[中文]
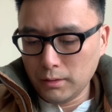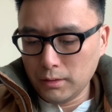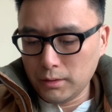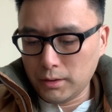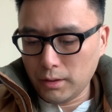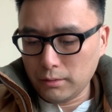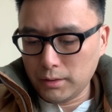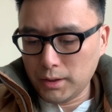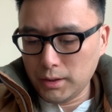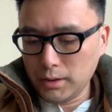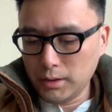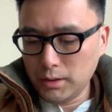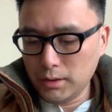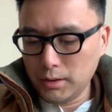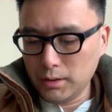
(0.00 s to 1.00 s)
蒋奇
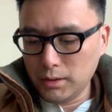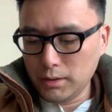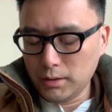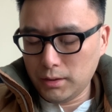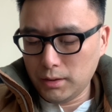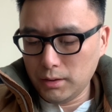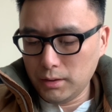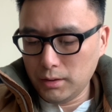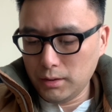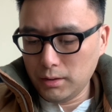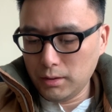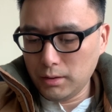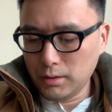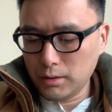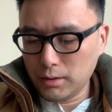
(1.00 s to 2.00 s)
已
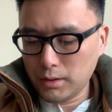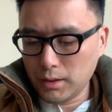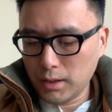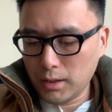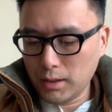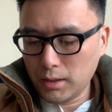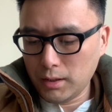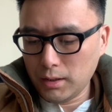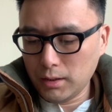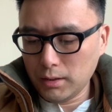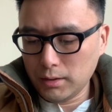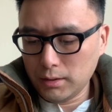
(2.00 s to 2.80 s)
自杀。